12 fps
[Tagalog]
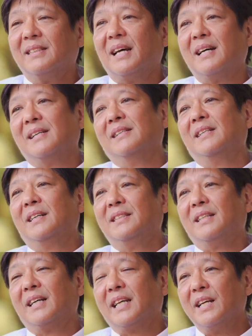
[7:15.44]
ng
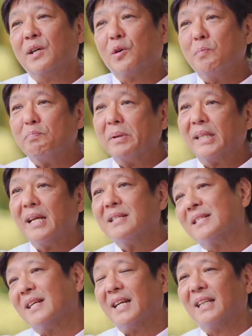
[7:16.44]
naging
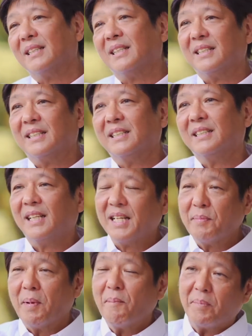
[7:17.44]
kompetensya natin na
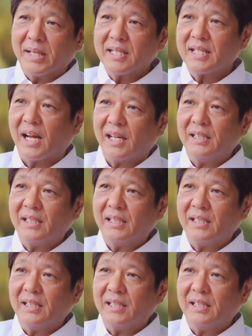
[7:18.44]
ibang bansa.